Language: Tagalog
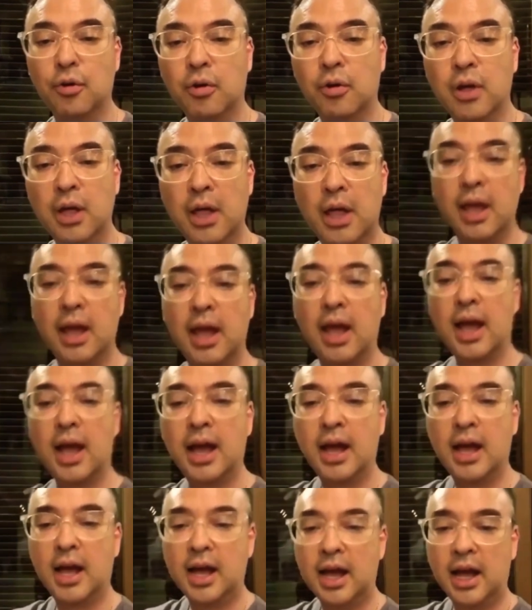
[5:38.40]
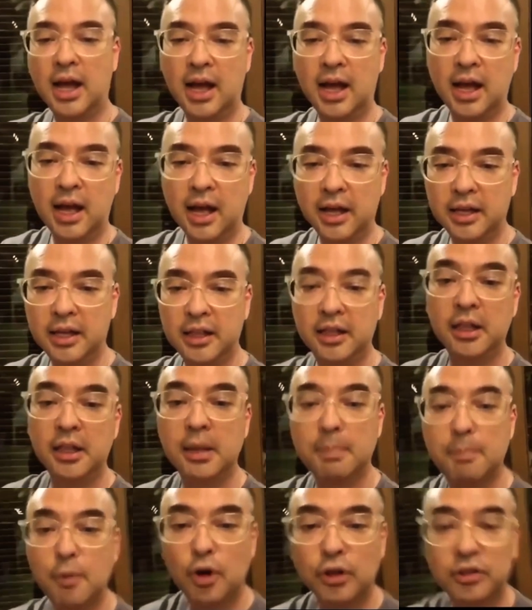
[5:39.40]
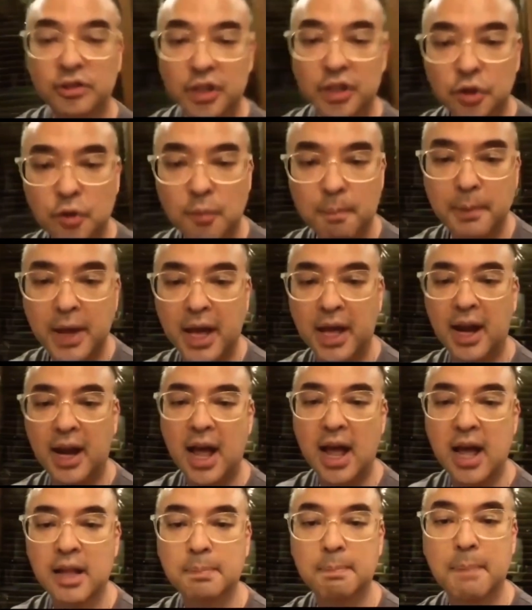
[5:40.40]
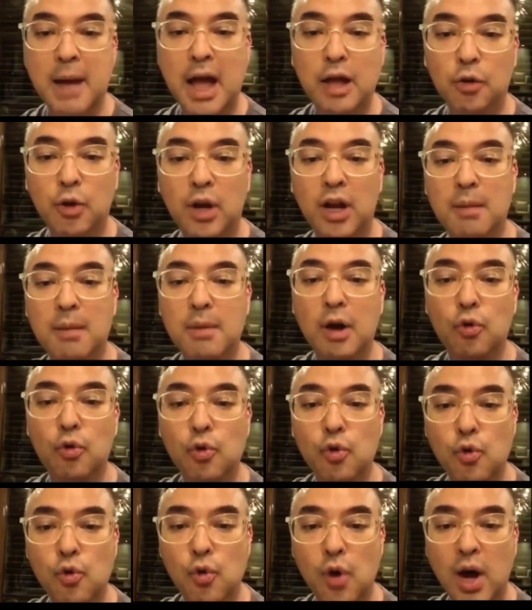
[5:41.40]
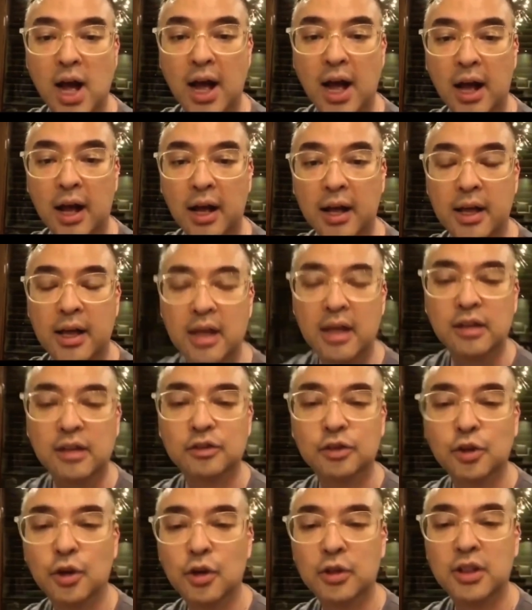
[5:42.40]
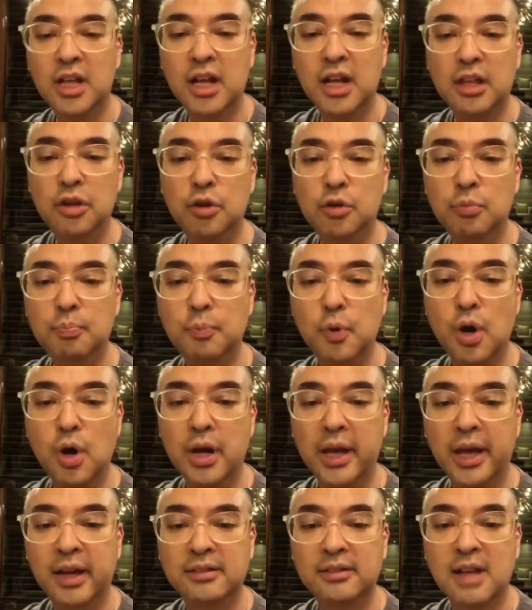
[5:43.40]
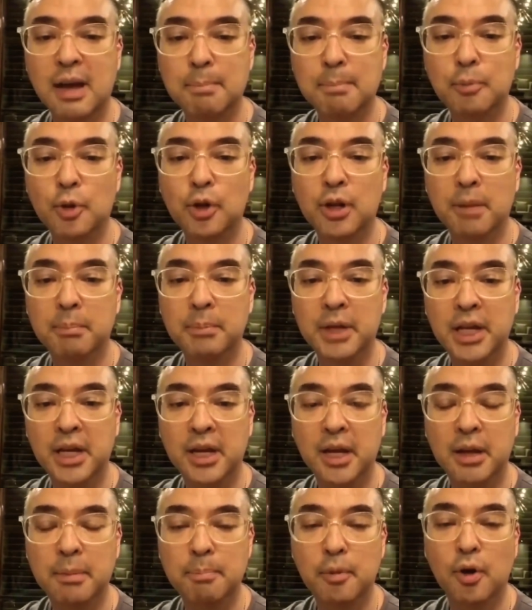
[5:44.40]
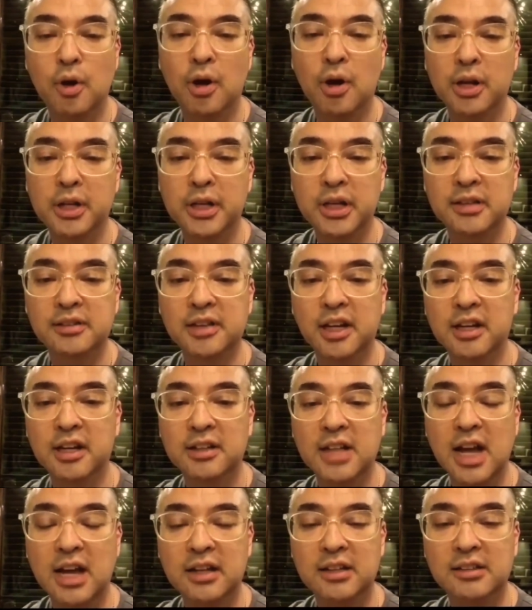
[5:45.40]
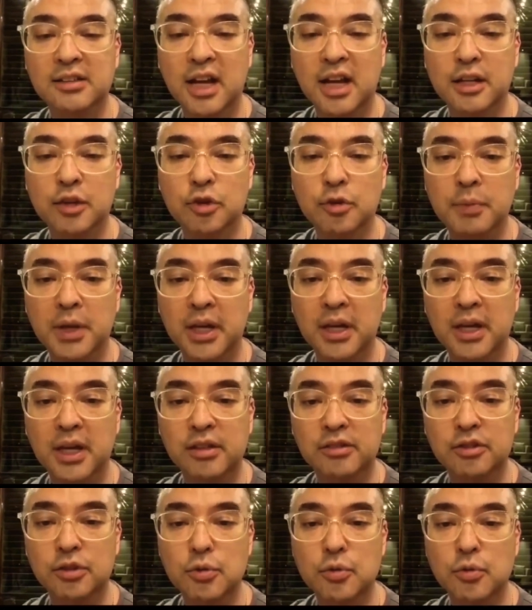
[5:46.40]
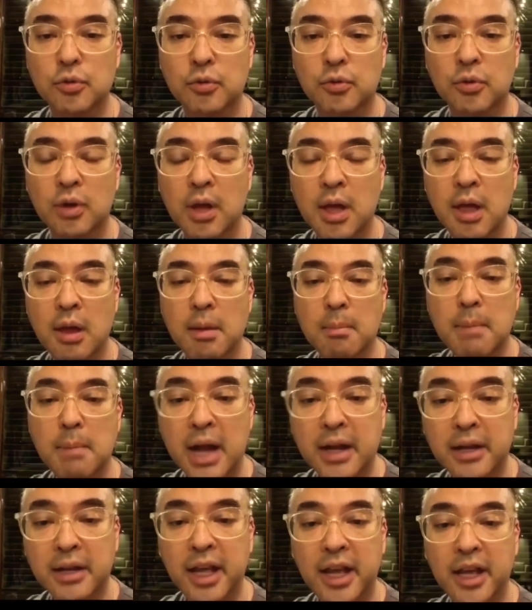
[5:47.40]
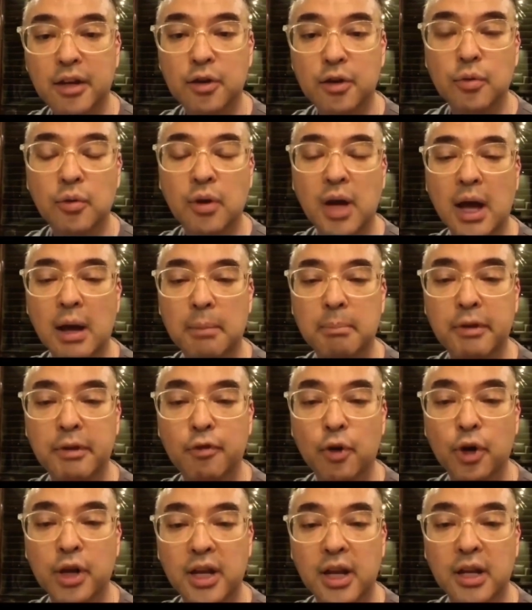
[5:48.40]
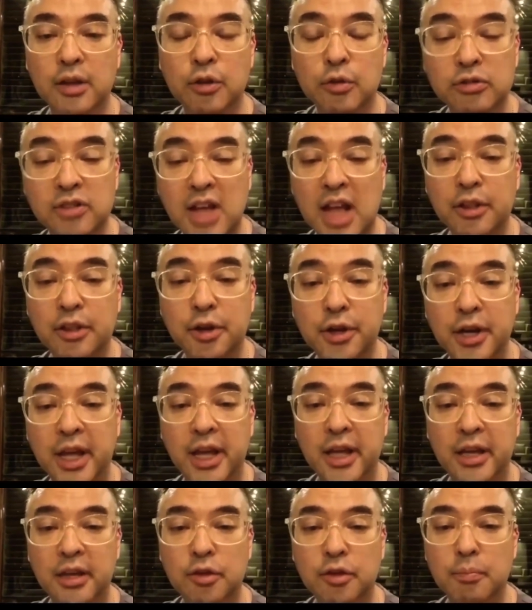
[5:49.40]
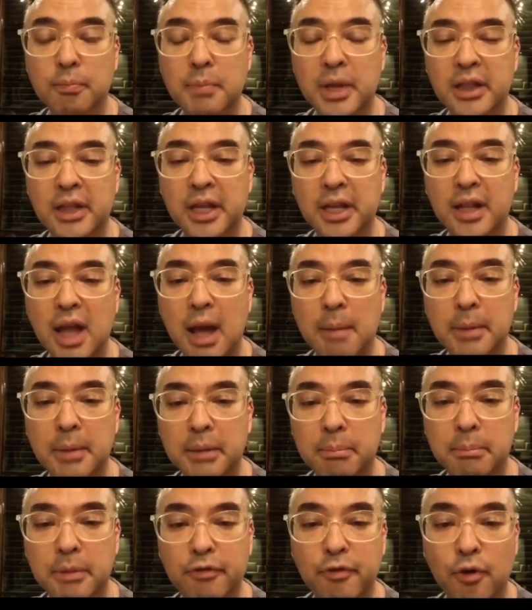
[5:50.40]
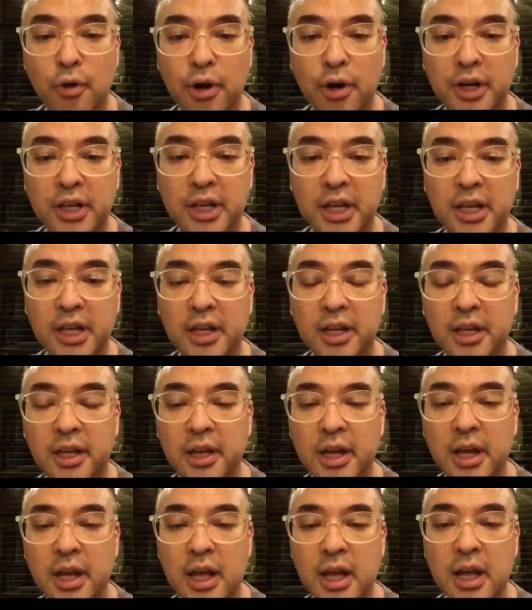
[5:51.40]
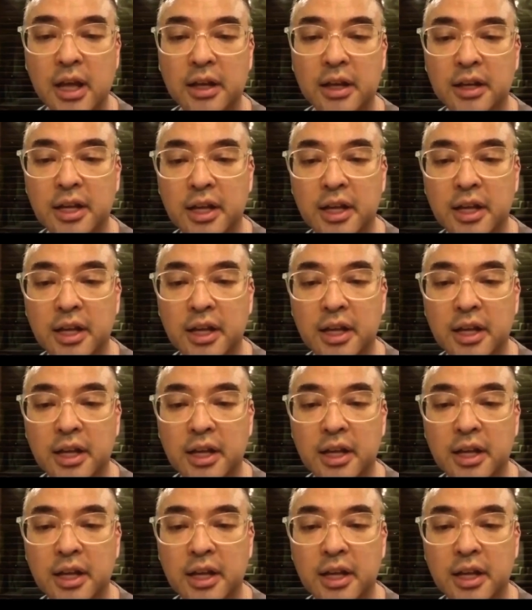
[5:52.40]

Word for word: uh, ah, i-deposit yung pera at paano nila makukuha. So that, yun po ang example na binigay po ni Secretary Sani Dominguez nung Monday, nung uh, before the, nung Saturday, yung meeting namin before the the